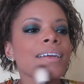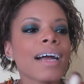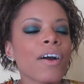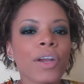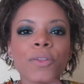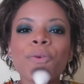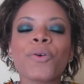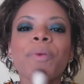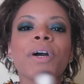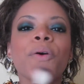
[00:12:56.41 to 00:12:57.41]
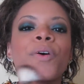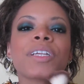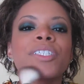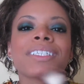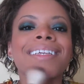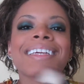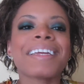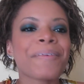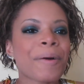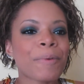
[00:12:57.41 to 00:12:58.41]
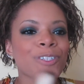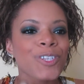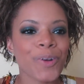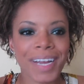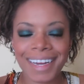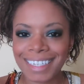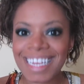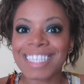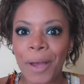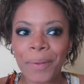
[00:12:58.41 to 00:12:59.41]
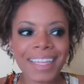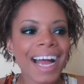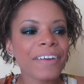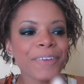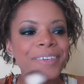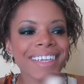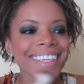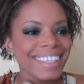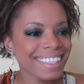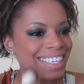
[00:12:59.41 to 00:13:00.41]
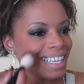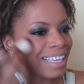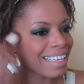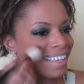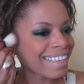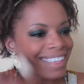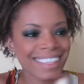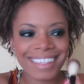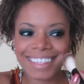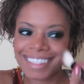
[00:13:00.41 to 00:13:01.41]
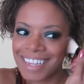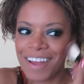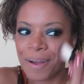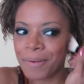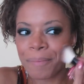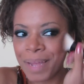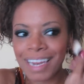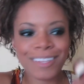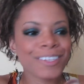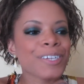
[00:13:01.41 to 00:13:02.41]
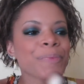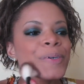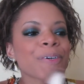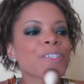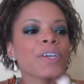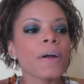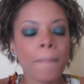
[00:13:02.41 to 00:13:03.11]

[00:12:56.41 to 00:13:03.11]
Agora eu tô com uma cor de uma pessoa saudável, né? Tá com a pele toda de uma cor só.